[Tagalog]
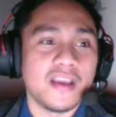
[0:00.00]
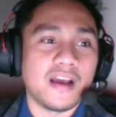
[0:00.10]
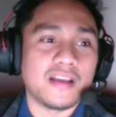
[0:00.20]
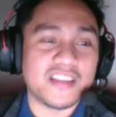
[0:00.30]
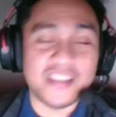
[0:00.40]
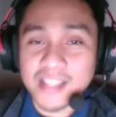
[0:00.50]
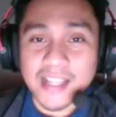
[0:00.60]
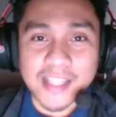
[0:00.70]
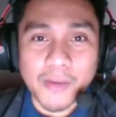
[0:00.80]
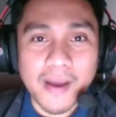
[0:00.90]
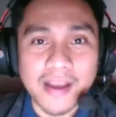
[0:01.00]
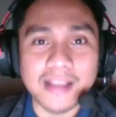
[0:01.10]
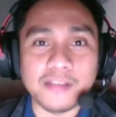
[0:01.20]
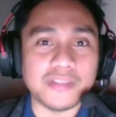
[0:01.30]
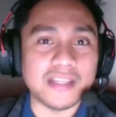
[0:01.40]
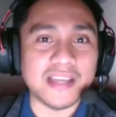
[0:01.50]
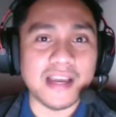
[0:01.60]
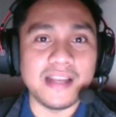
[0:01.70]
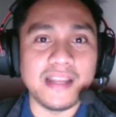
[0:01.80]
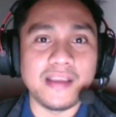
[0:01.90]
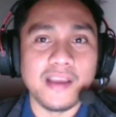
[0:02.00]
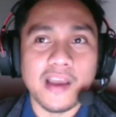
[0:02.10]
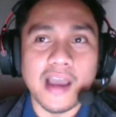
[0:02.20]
saan siya tatawagan kung sasakaling,